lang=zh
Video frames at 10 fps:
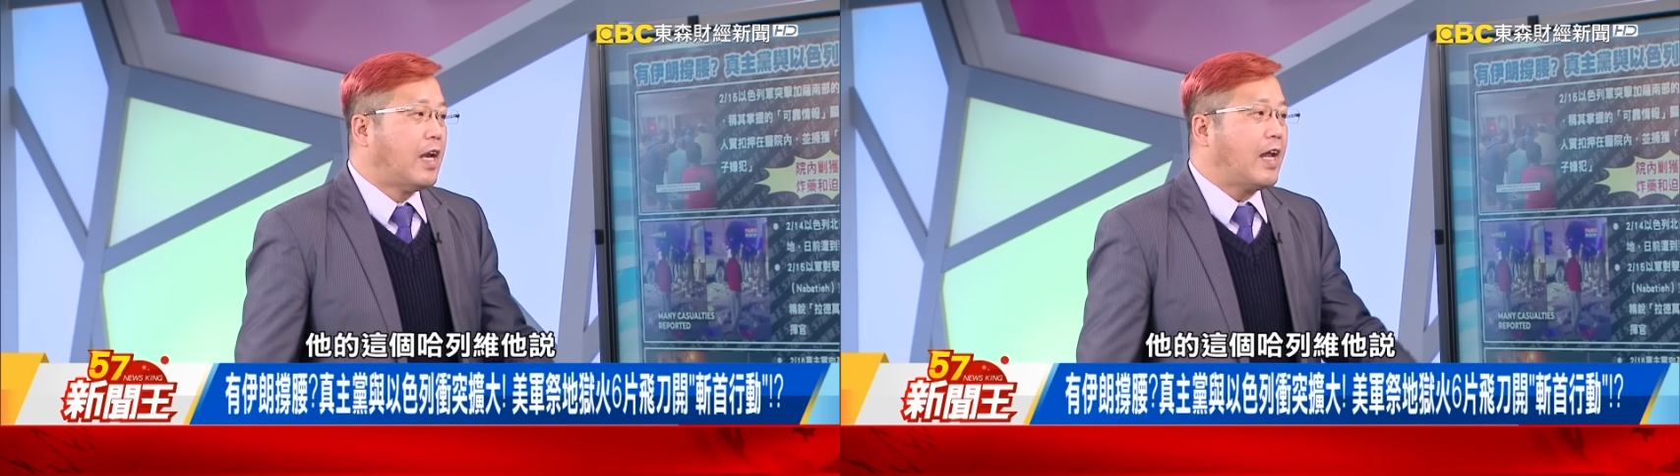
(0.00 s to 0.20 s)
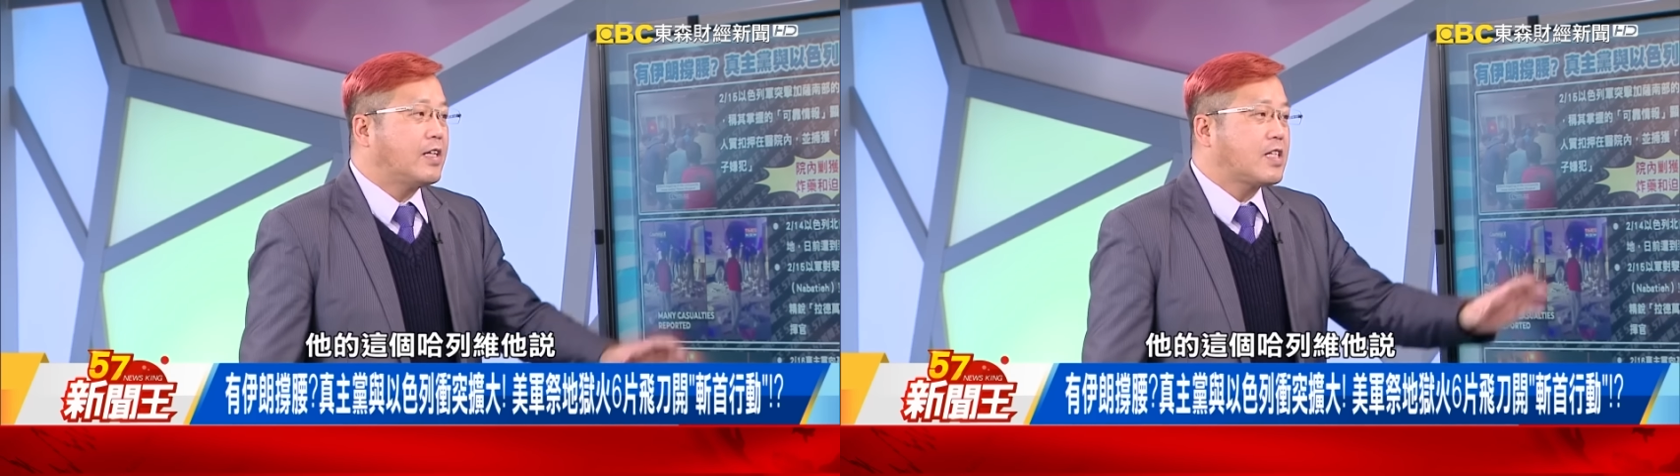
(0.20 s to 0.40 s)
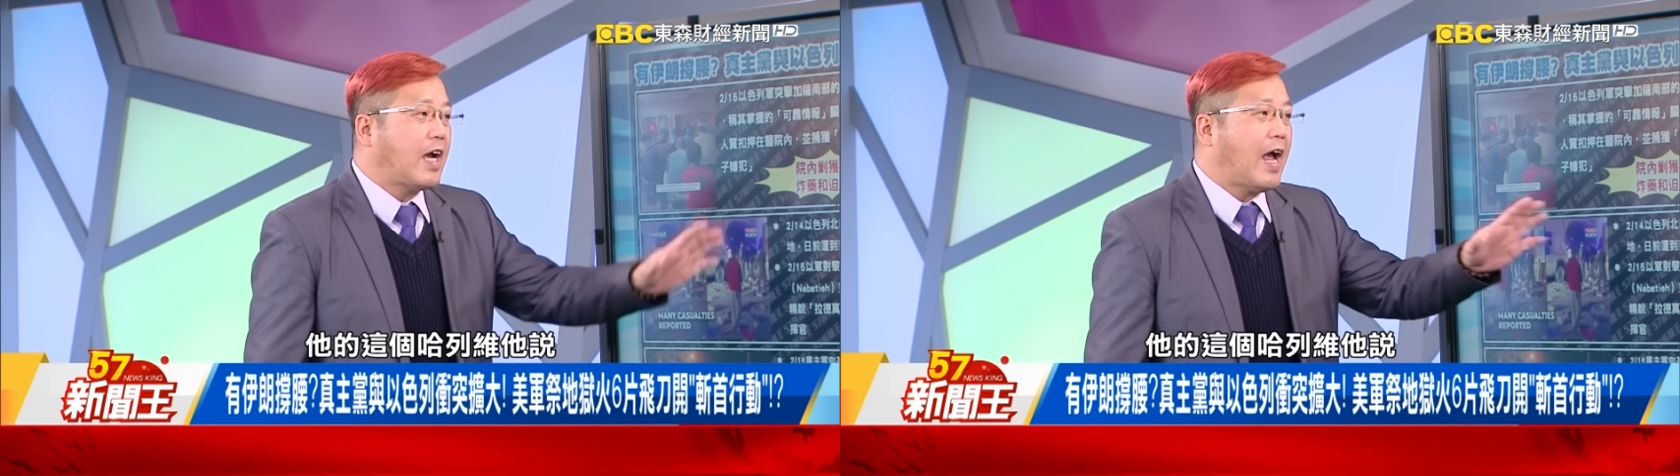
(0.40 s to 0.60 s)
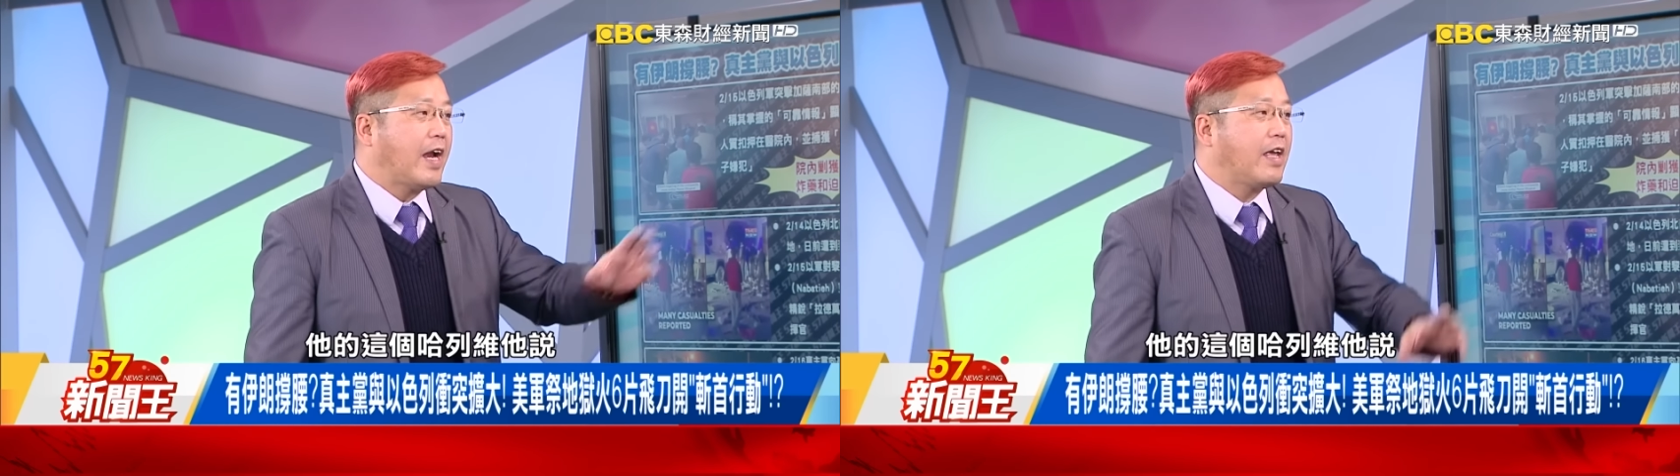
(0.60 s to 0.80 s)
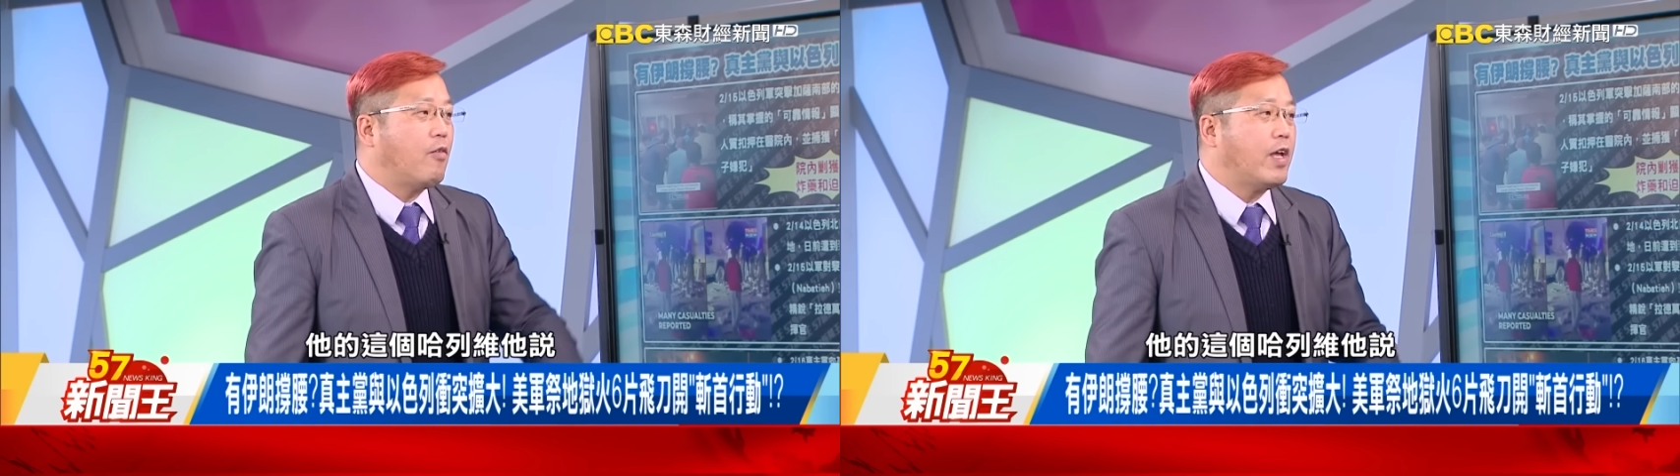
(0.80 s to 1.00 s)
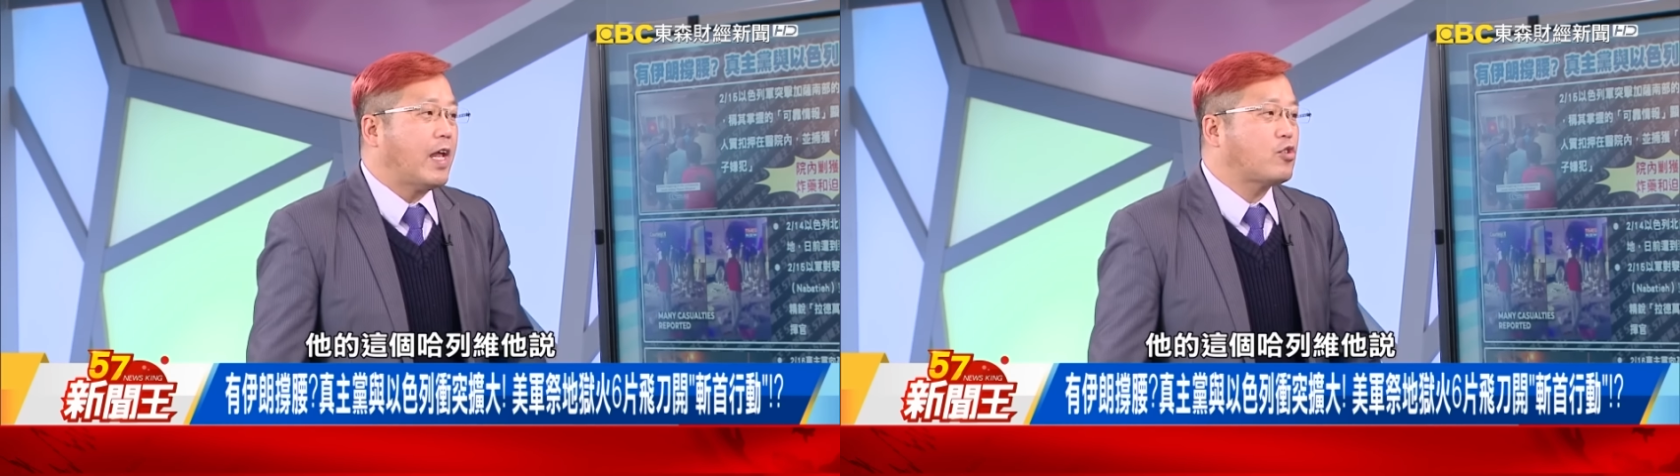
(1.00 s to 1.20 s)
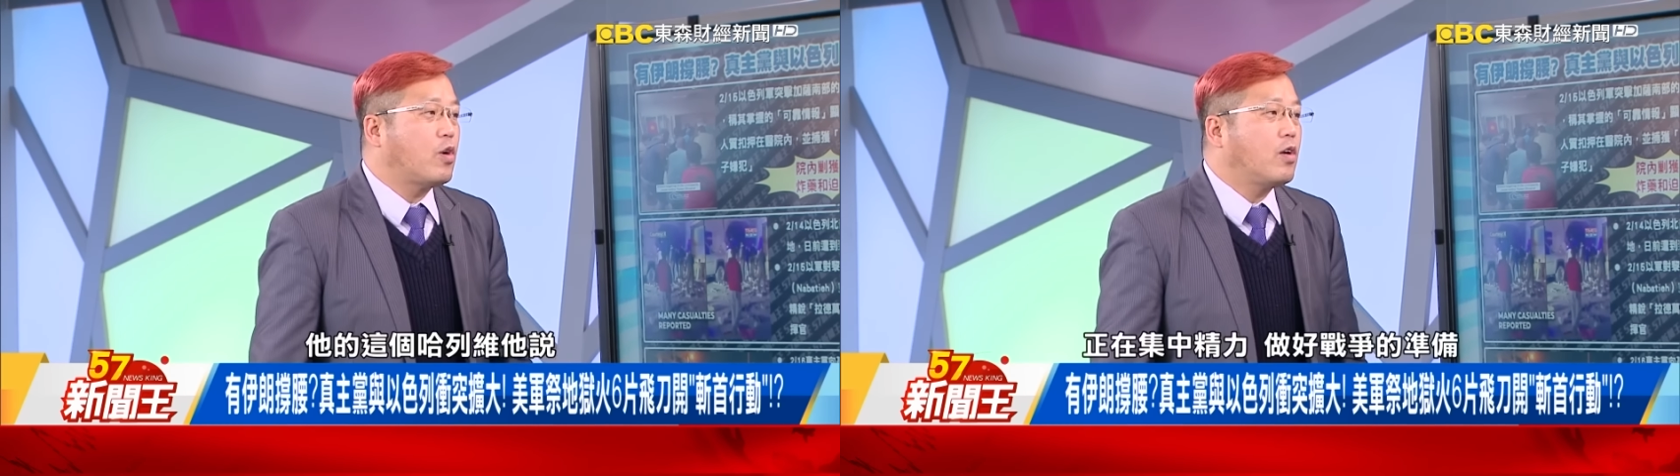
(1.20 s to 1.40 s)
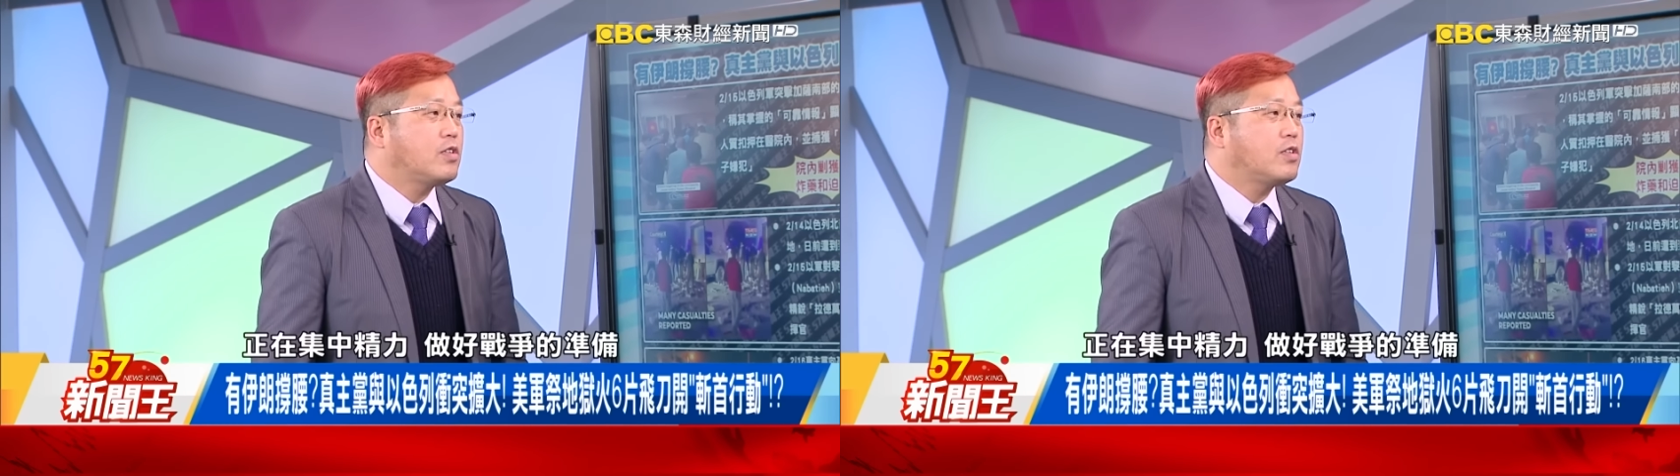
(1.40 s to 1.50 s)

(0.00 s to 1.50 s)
他的这个哈列维他说